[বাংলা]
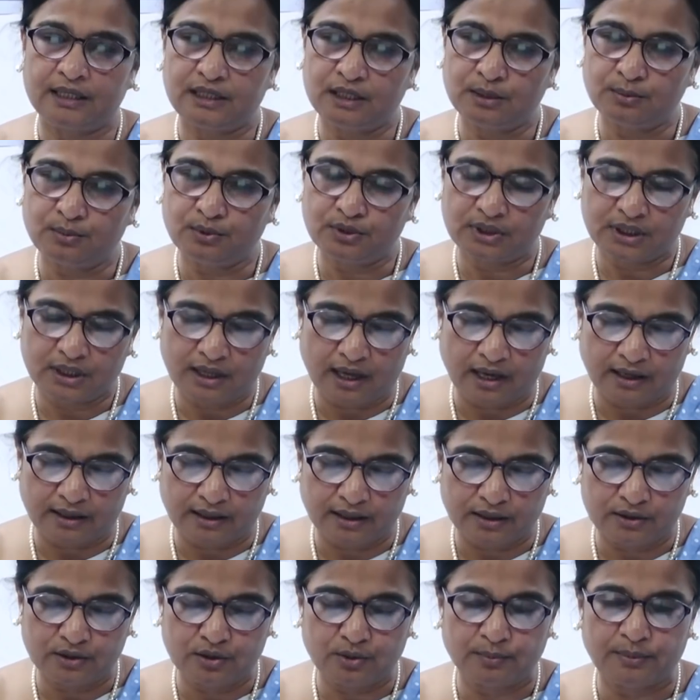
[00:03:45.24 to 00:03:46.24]
ইতিমধ্যে
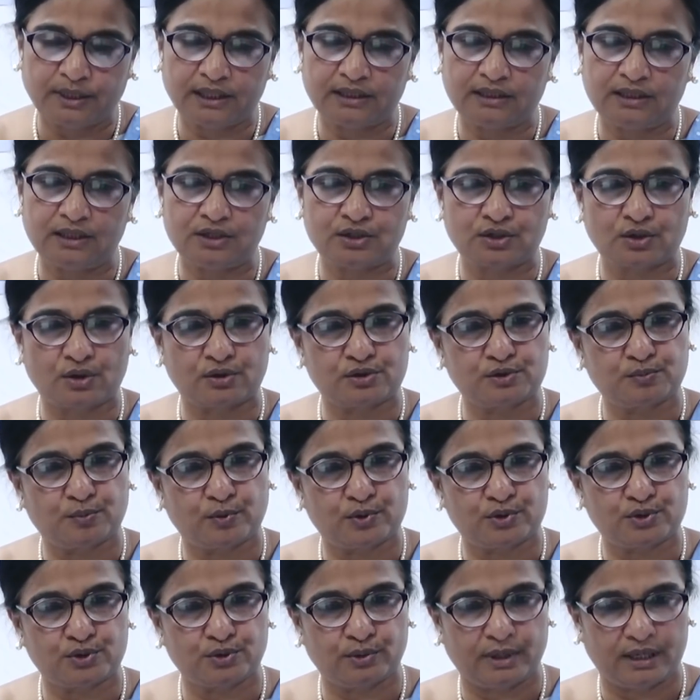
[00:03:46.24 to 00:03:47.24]
আক্রান্ত ব্যক্তির
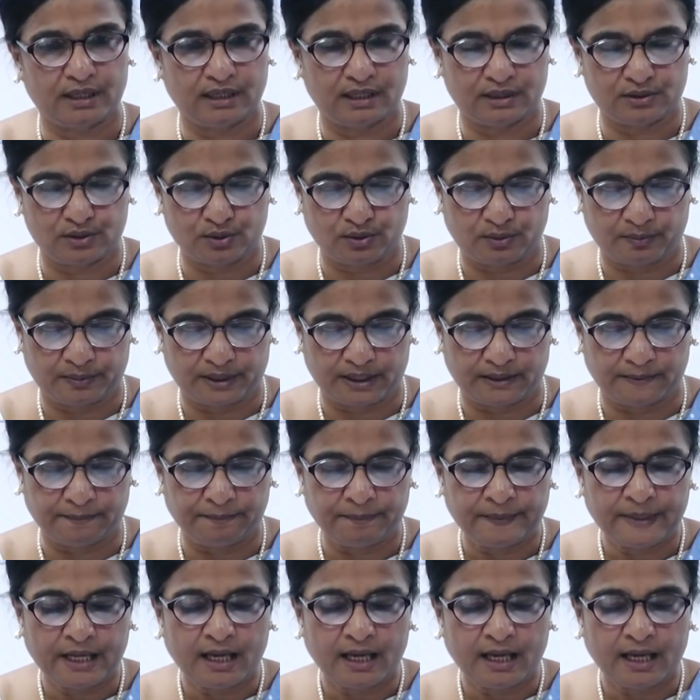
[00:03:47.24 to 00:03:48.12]
সংস্পর্শ এড়িয়ে চলবেন